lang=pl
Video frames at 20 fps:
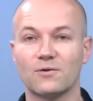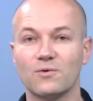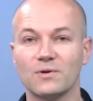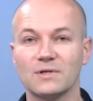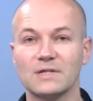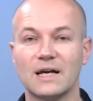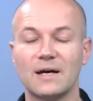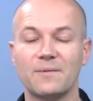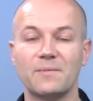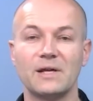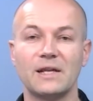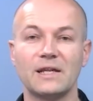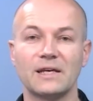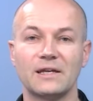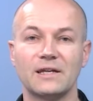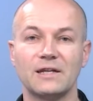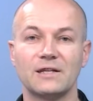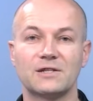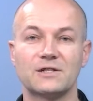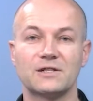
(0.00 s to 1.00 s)
Głos
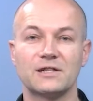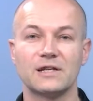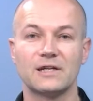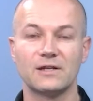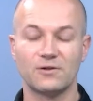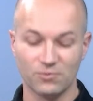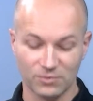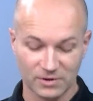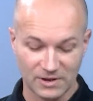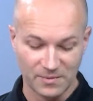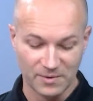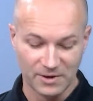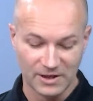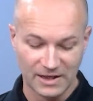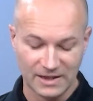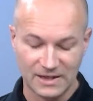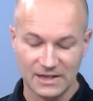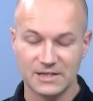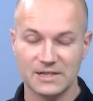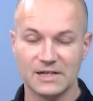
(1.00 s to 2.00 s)
Ameryki czy Ruch
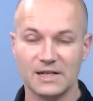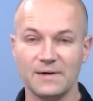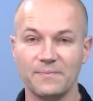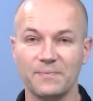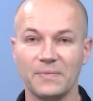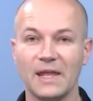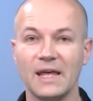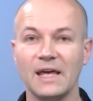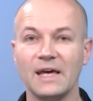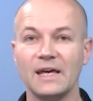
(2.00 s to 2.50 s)
Demokratyczny,